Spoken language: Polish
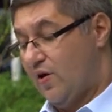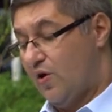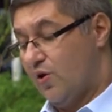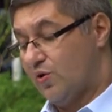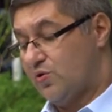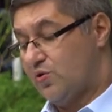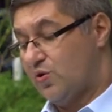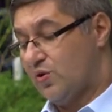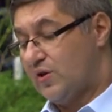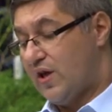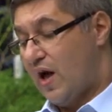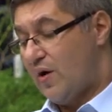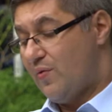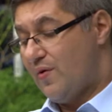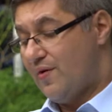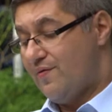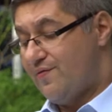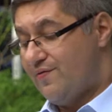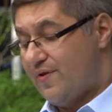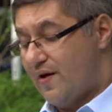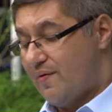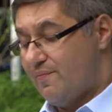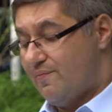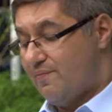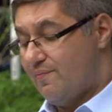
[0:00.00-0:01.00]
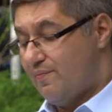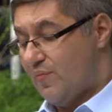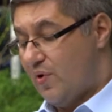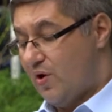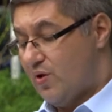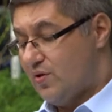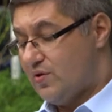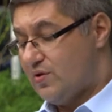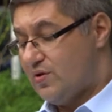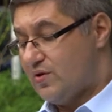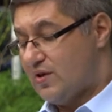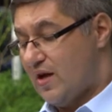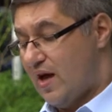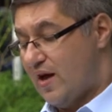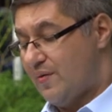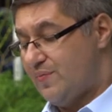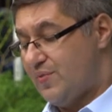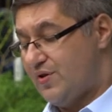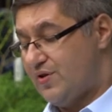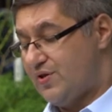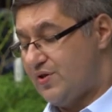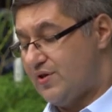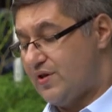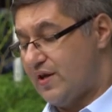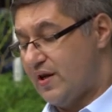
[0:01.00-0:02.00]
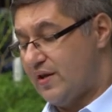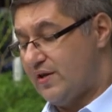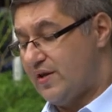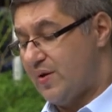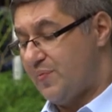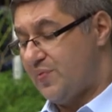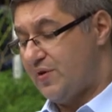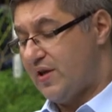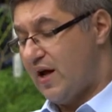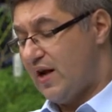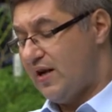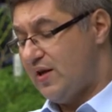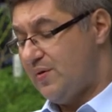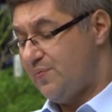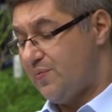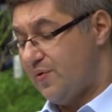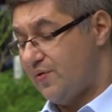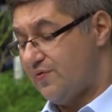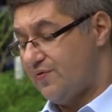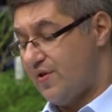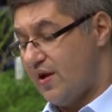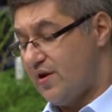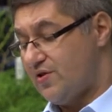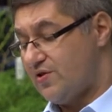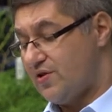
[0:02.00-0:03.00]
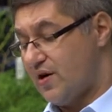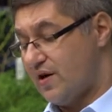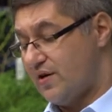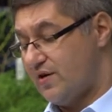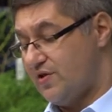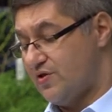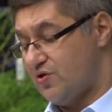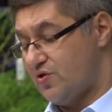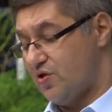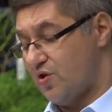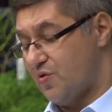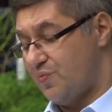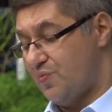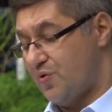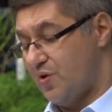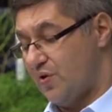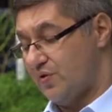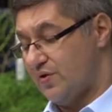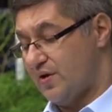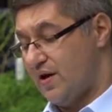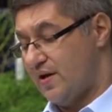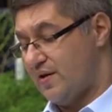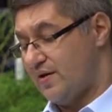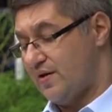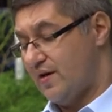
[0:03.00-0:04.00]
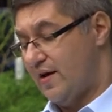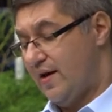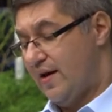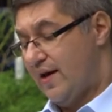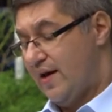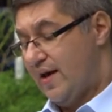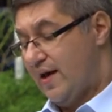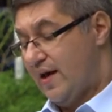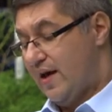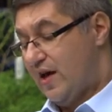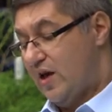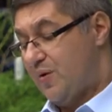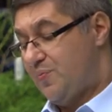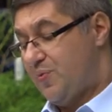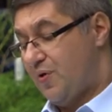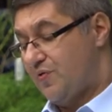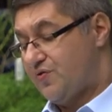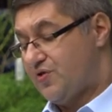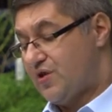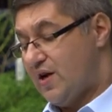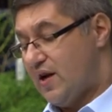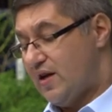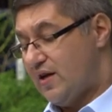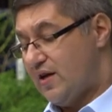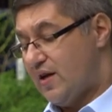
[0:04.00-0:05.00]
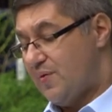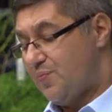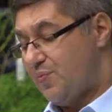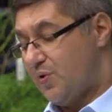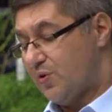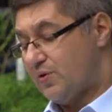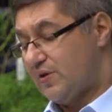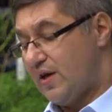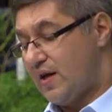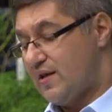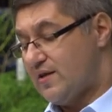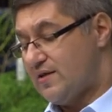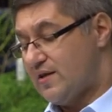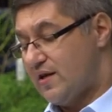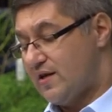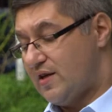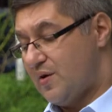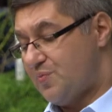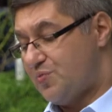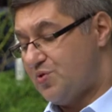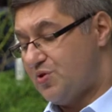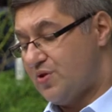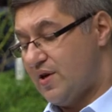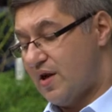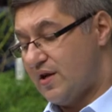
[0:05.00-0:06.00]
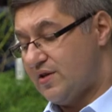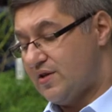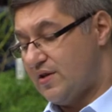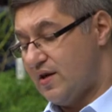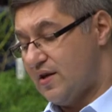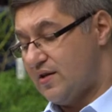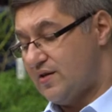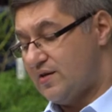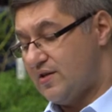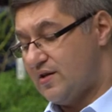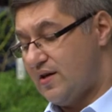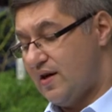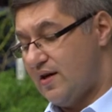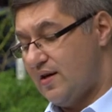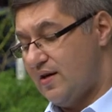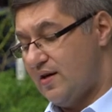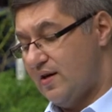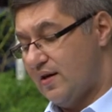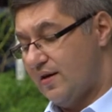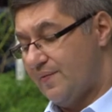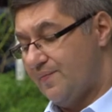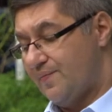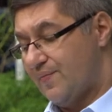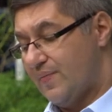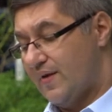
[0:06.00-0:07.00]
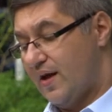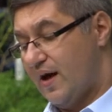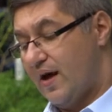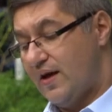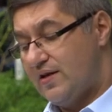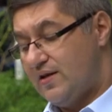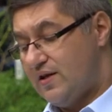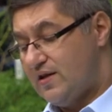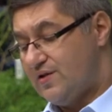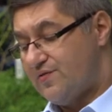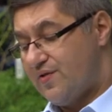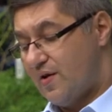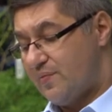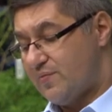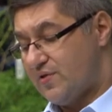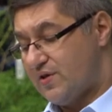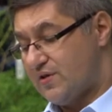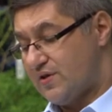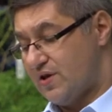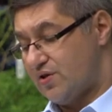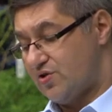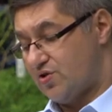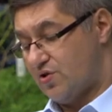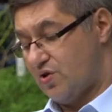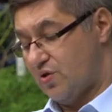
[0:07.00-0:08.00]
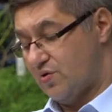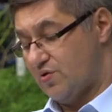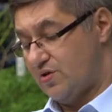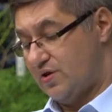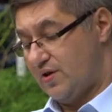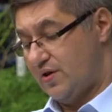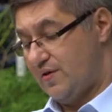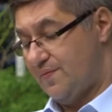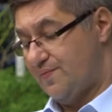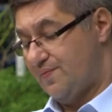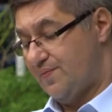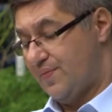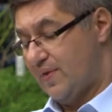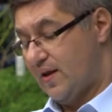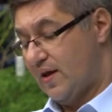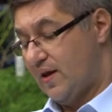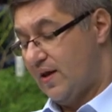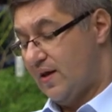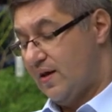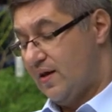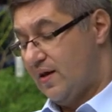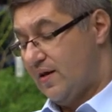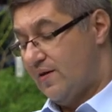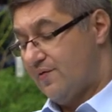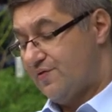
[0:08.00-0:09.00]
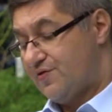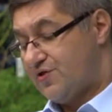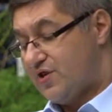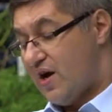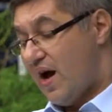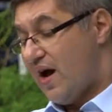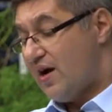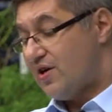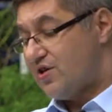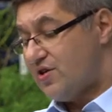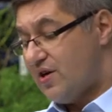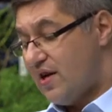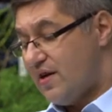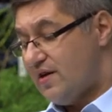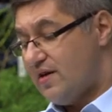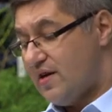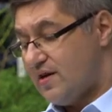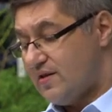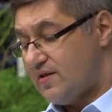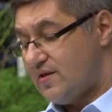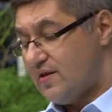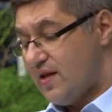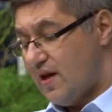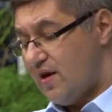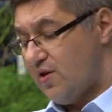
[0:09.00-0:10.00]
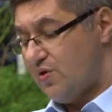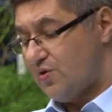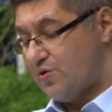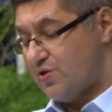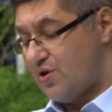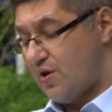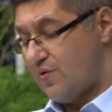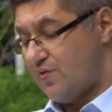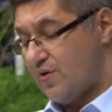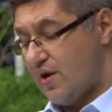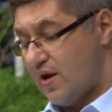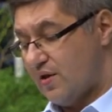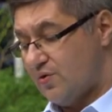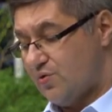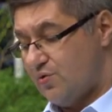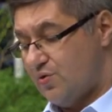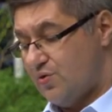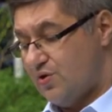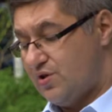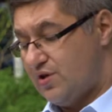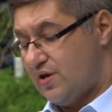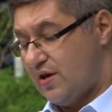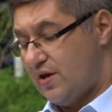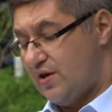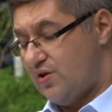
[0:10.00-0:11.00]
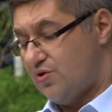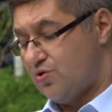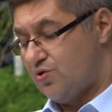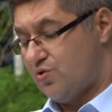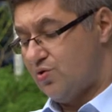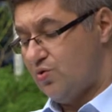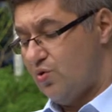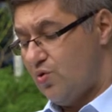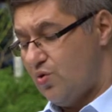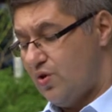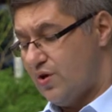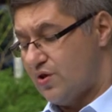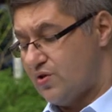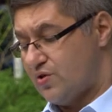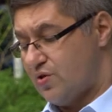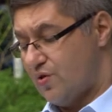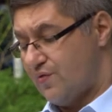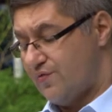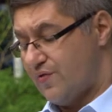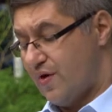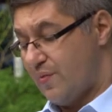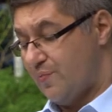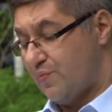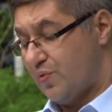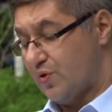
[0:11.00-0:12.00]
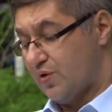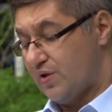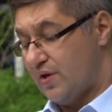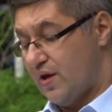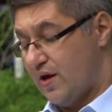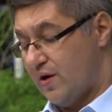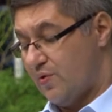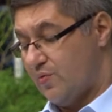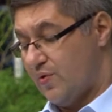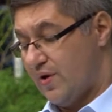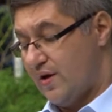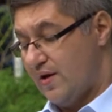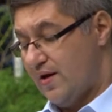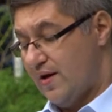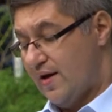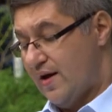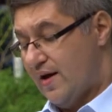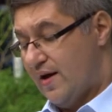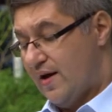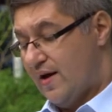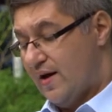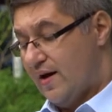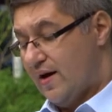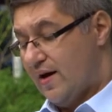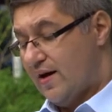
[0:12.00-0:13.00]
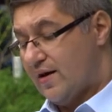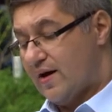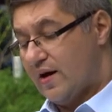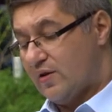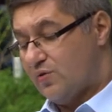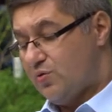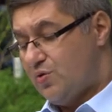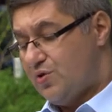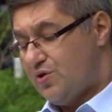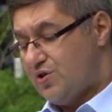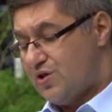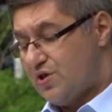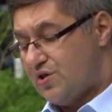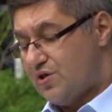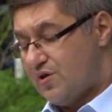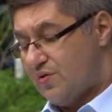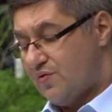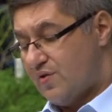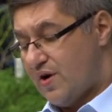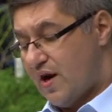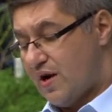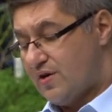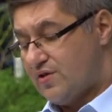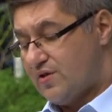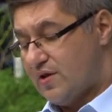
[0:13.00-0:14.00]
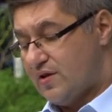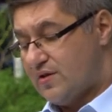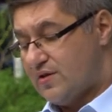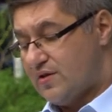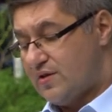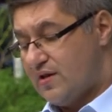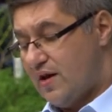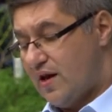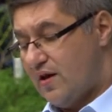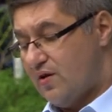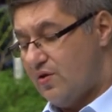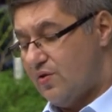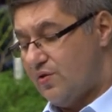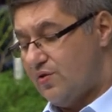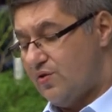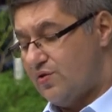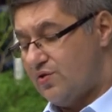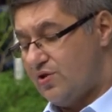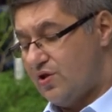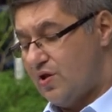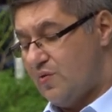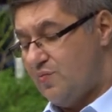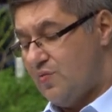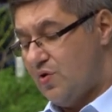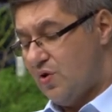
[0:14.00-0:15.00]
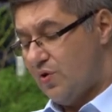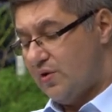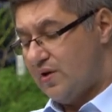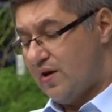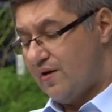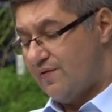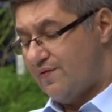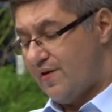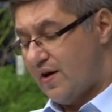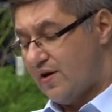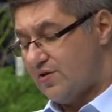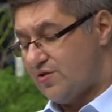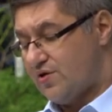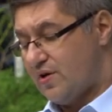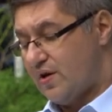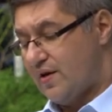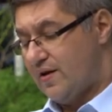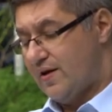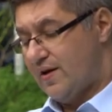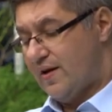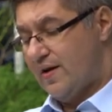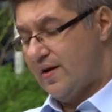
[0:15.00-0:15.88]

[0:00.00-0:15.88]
Oto dałem wam moc, abyście deptali po wężach i skorpionach i po wszelkiej potędze nieprzyjacielskiej, a nic wam nie zaszkodzi. Wszakże nie z tego się radujcie, iż duchy są wam podległe, radujcie się raczej z tego, iż imiona wasze